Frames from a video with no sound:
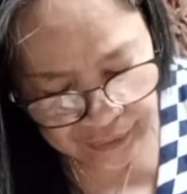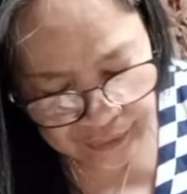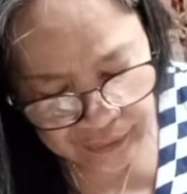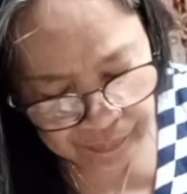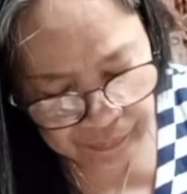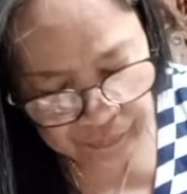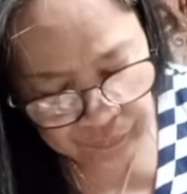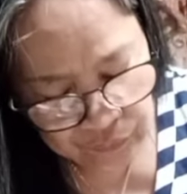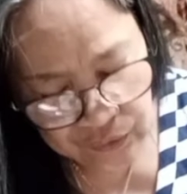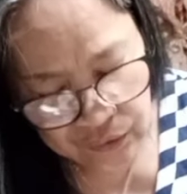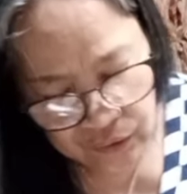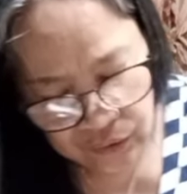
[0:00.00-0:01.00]
and the,
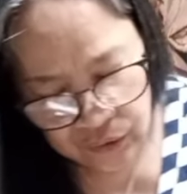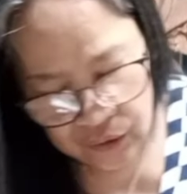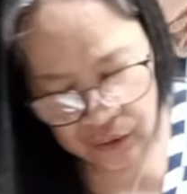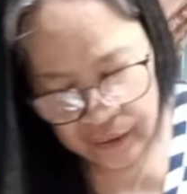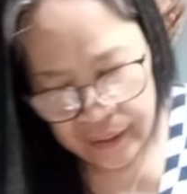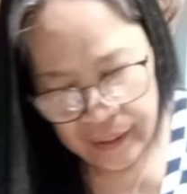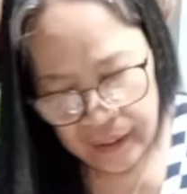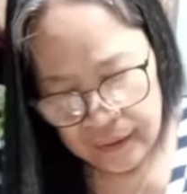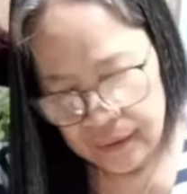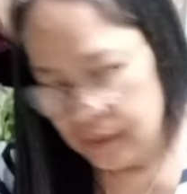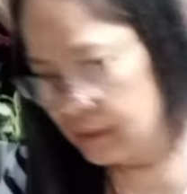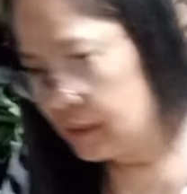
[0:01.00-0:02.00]
the eggs
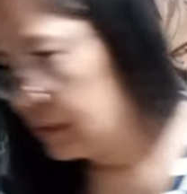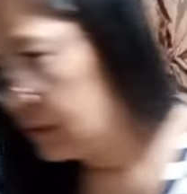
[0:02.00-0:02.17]
is